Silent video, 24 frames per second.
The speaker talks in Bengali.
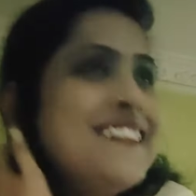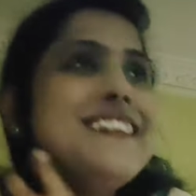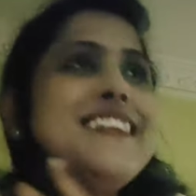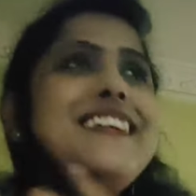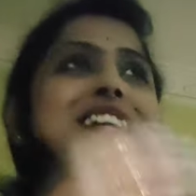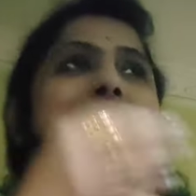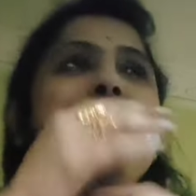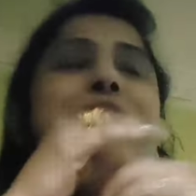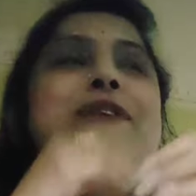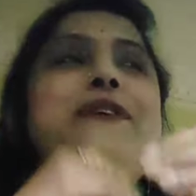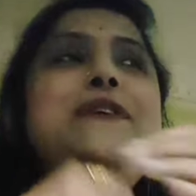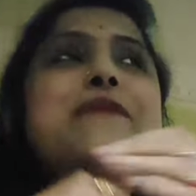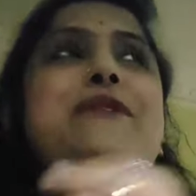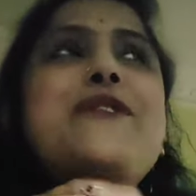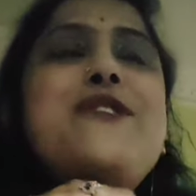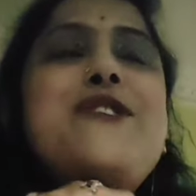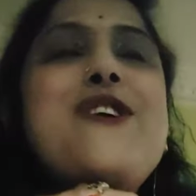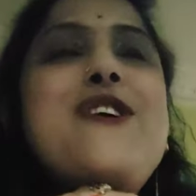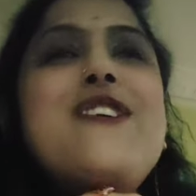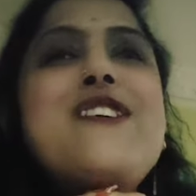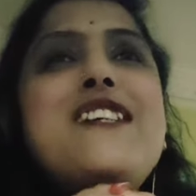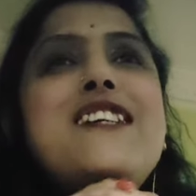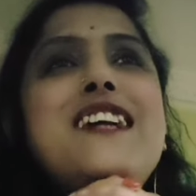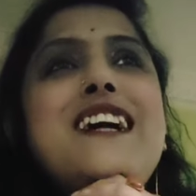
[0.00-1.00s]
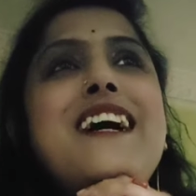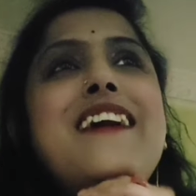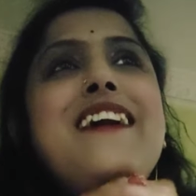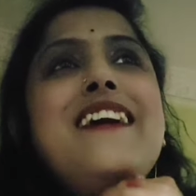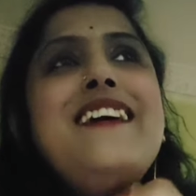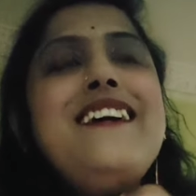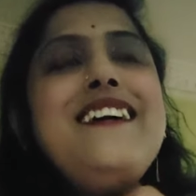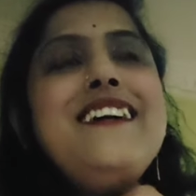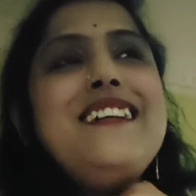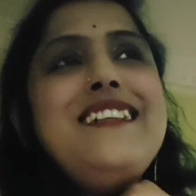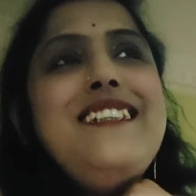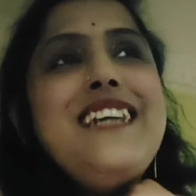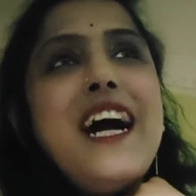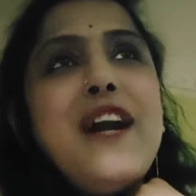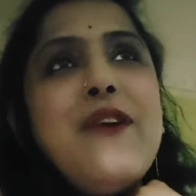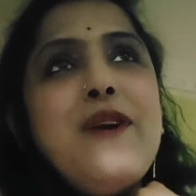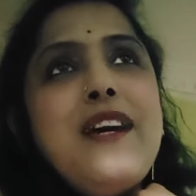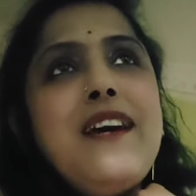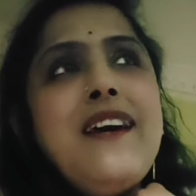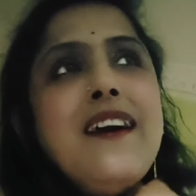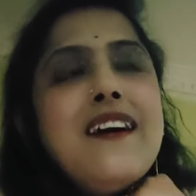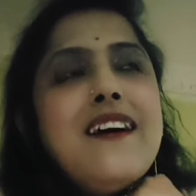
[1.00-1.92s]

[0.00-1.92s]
কি বলবো সংসার যার ওই